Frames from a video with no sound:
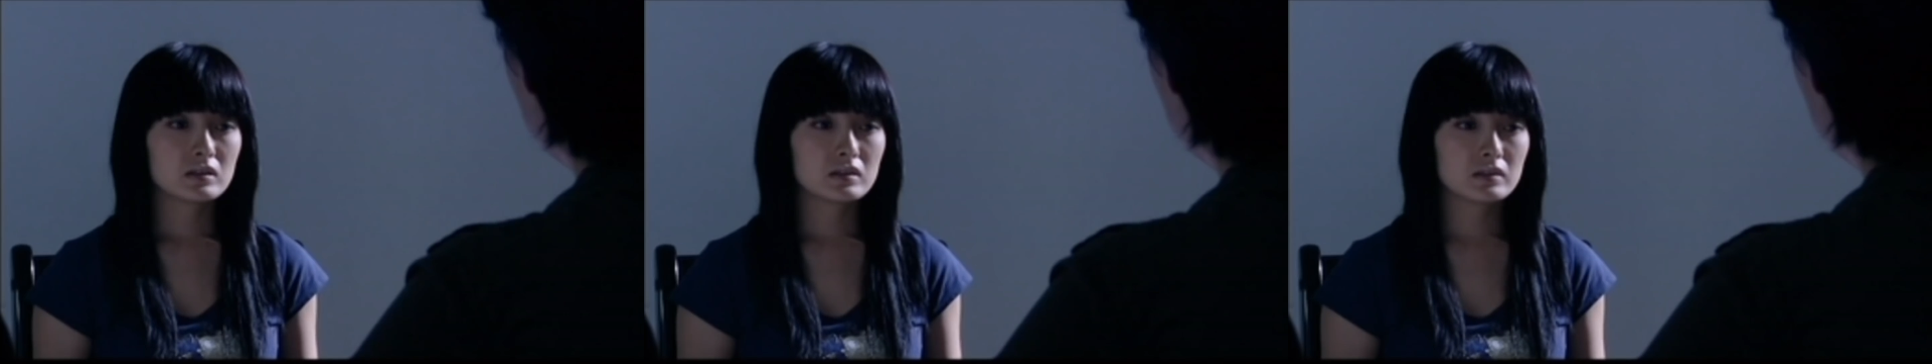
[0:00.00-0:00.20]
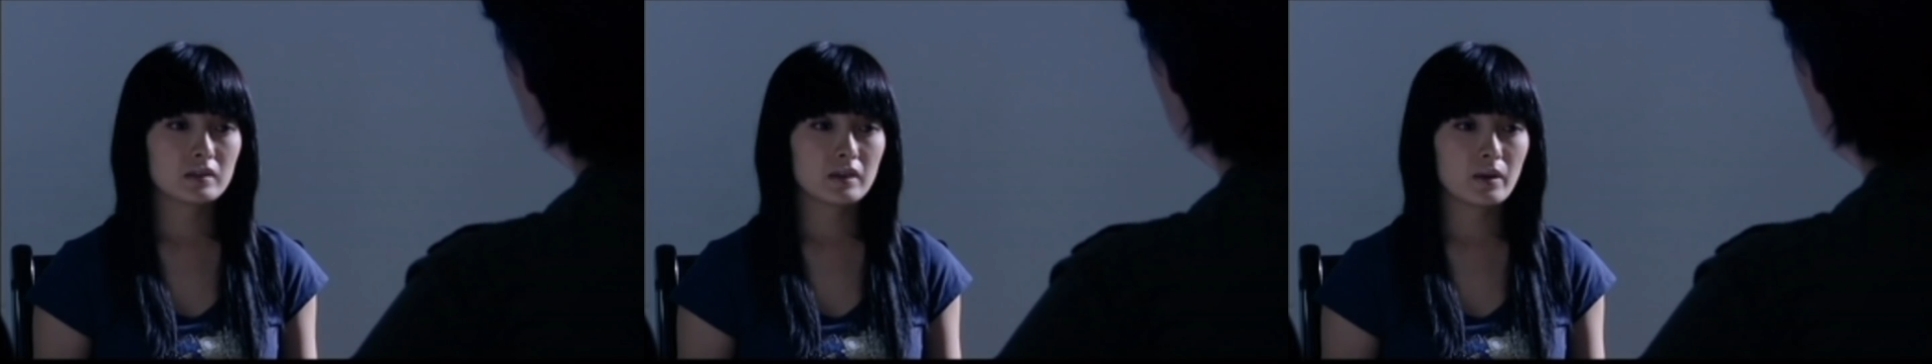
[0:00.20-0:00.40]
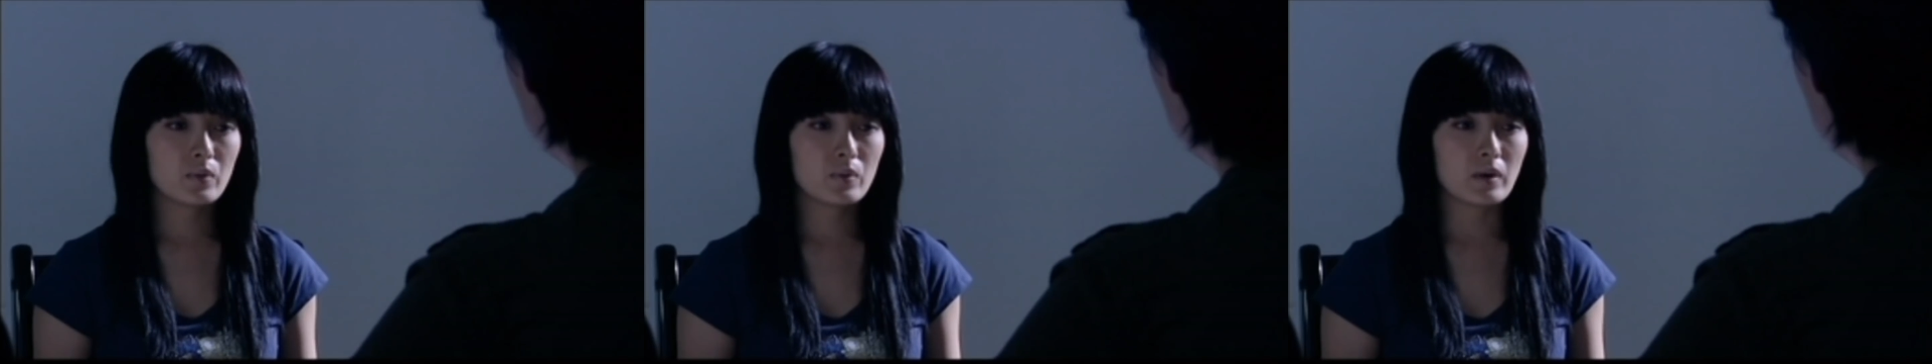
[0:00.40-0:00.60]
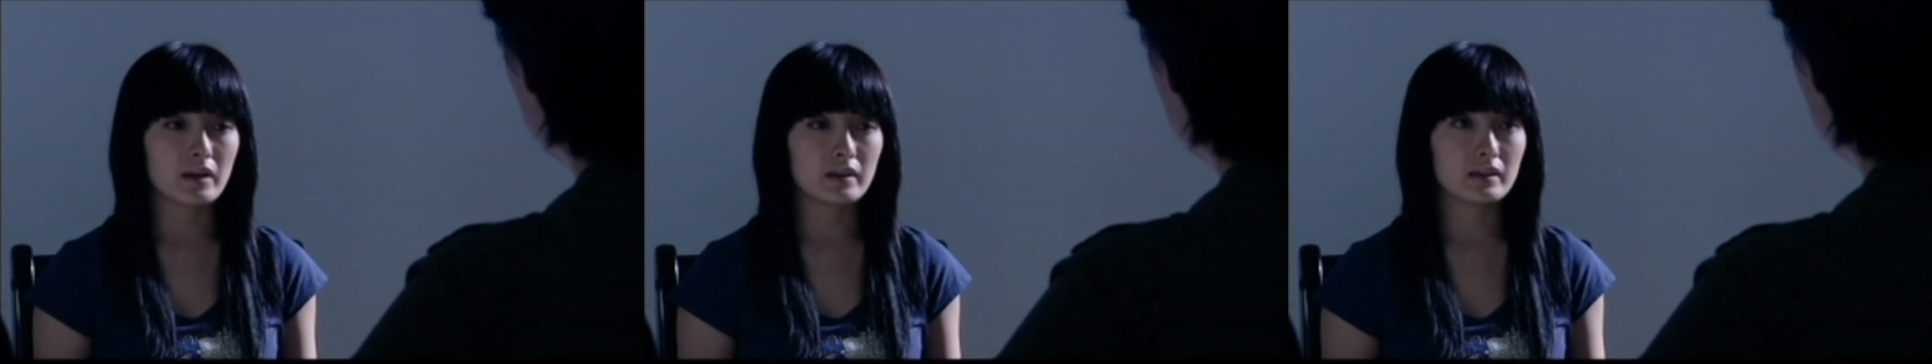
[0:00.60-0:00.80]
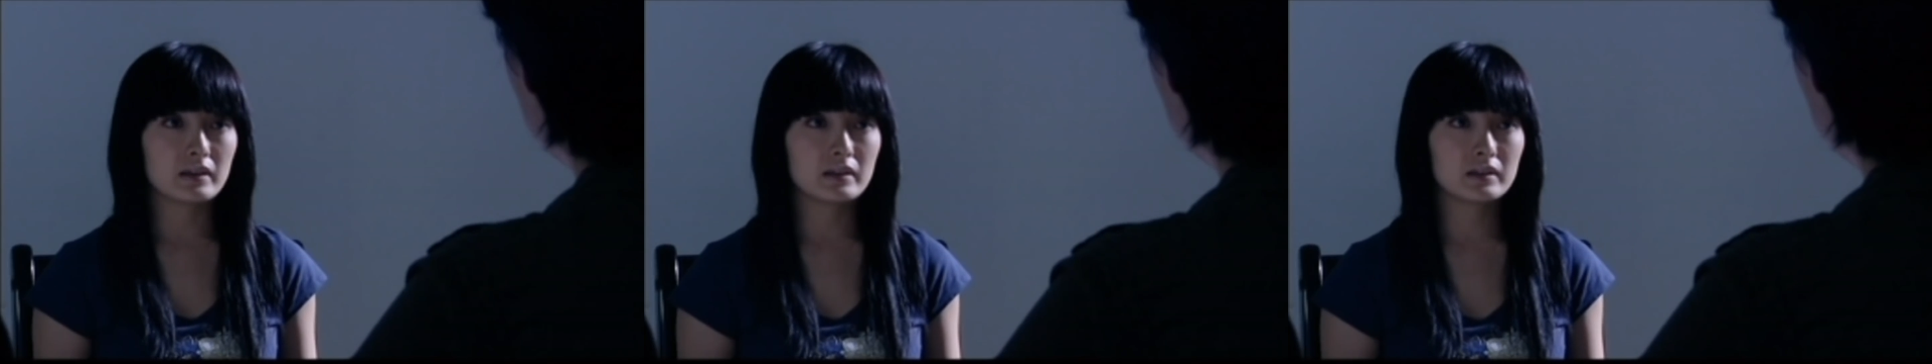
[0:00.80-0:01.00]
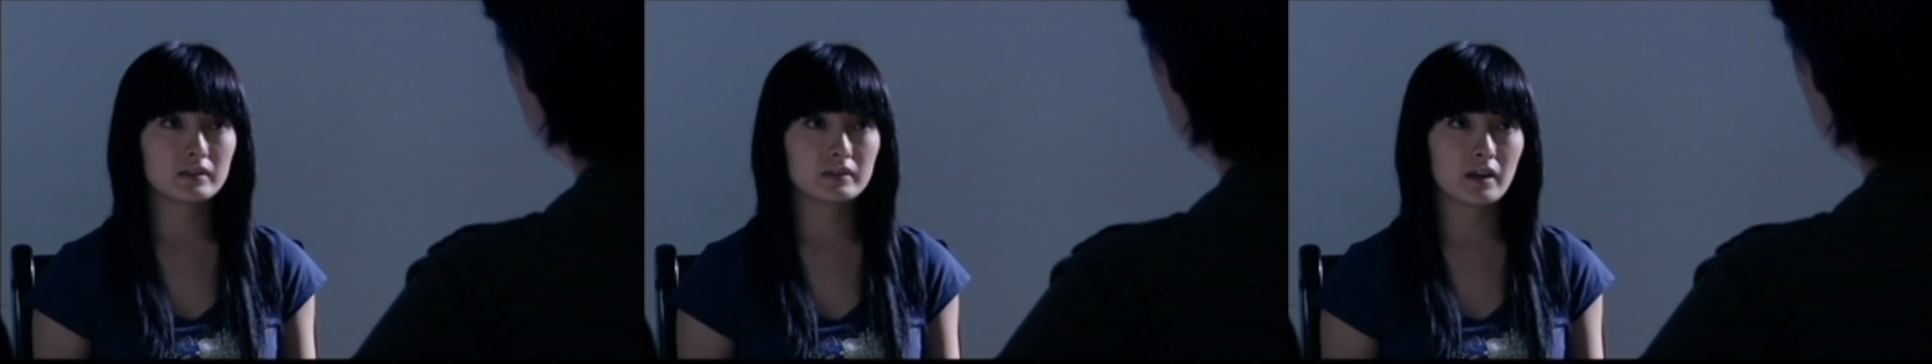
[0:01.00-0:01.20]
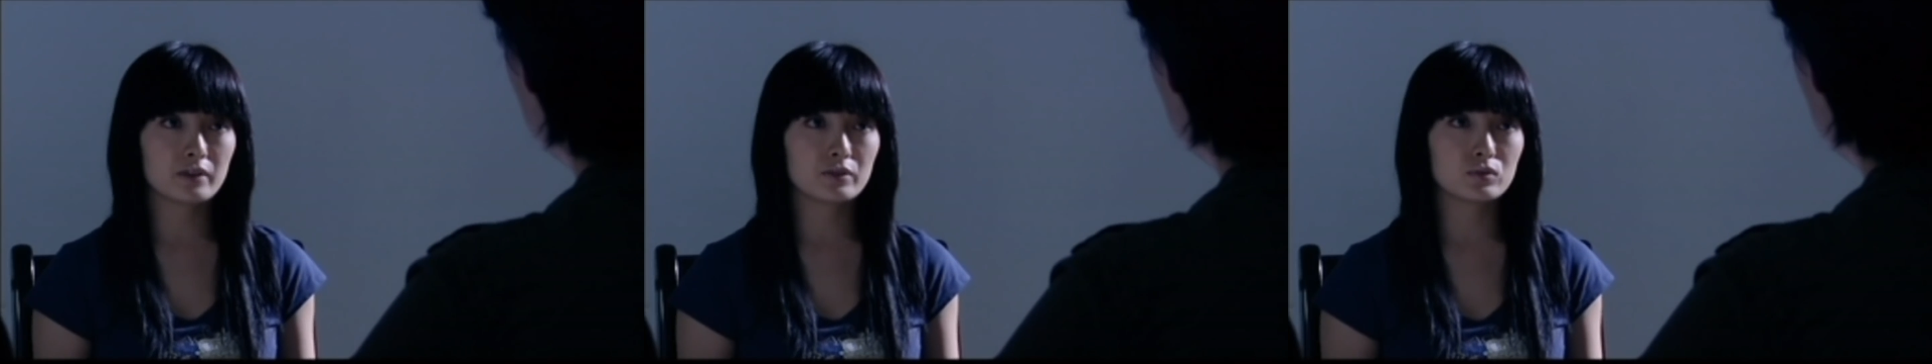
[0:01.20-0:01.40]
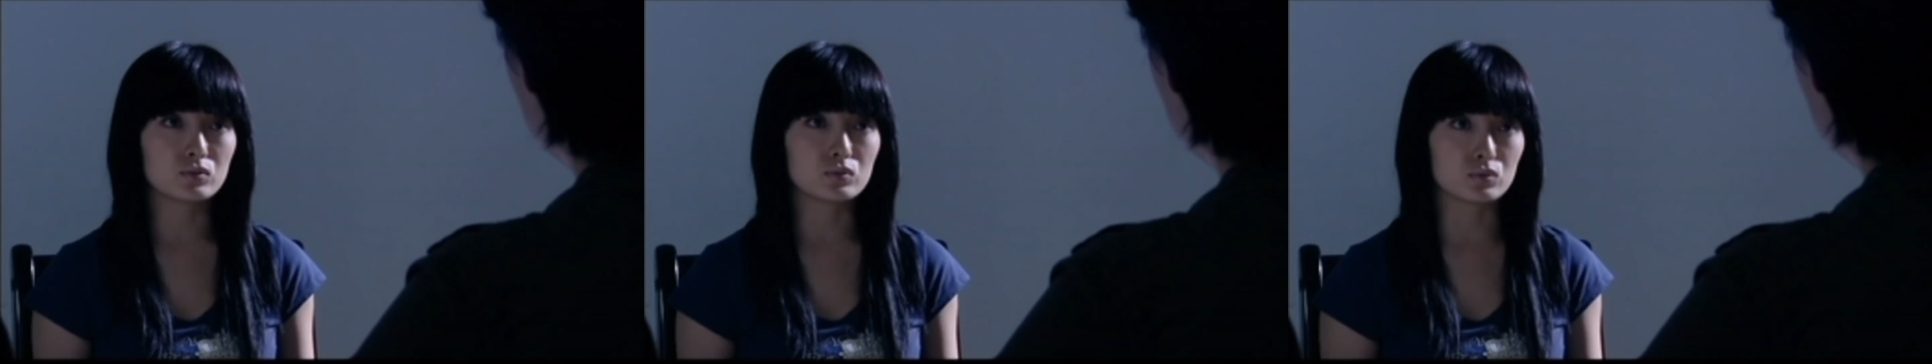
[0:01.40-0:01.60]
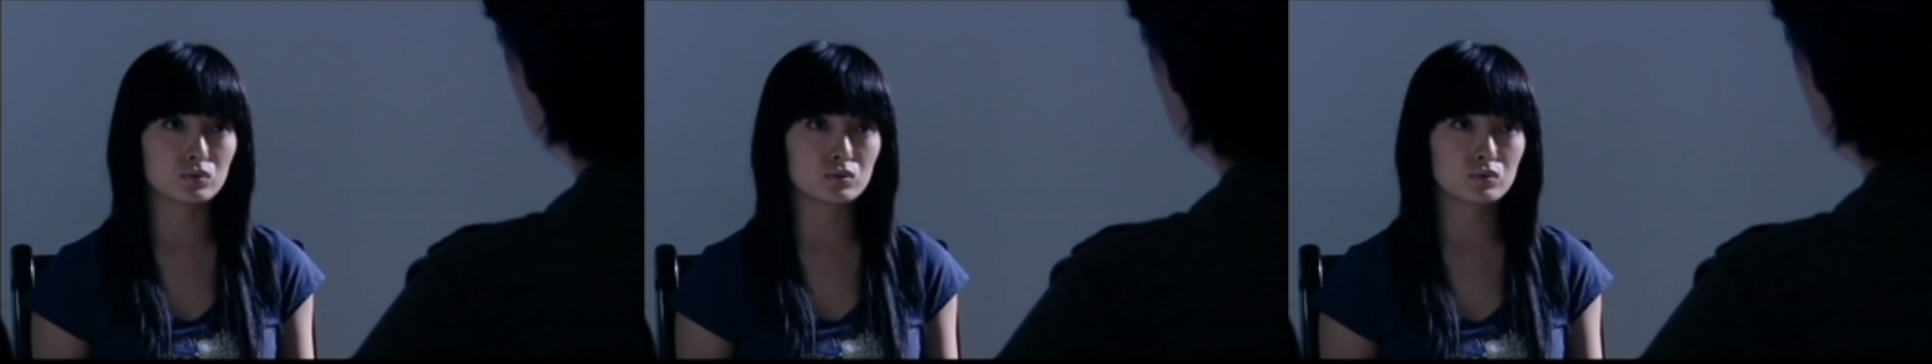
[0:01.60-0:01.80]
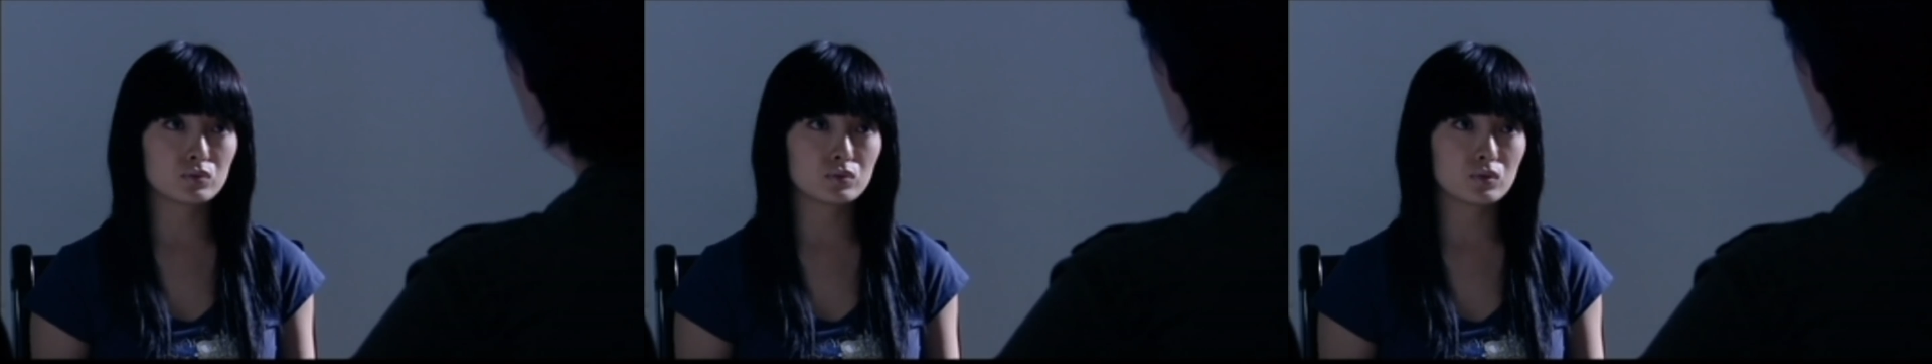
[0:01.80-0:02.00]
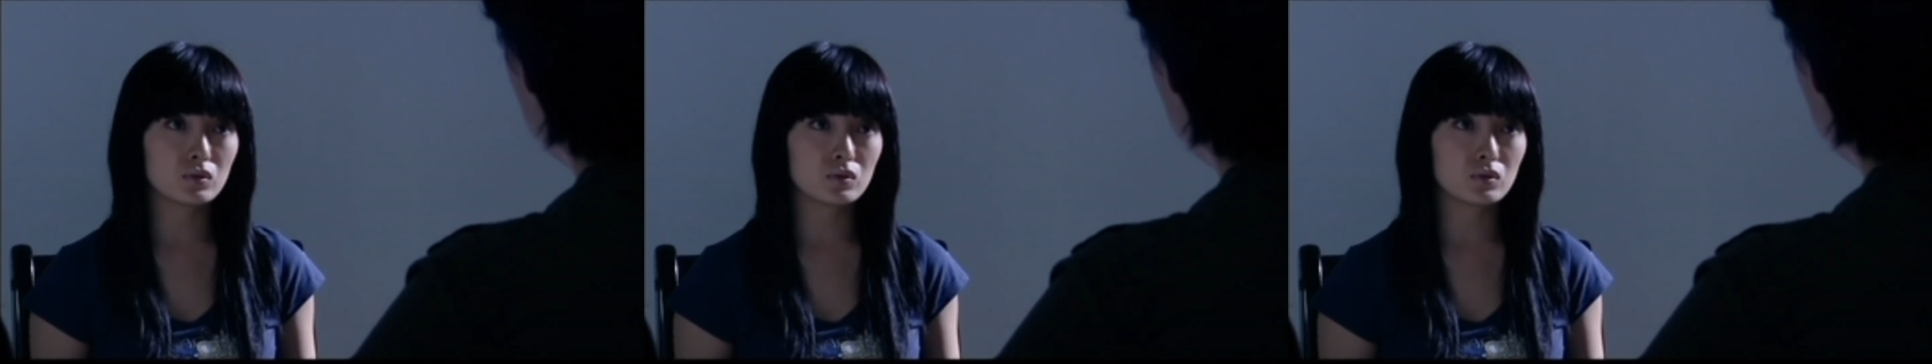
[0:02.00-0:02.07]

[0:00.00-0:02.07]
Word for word: Diễn, đang học tại trường Đại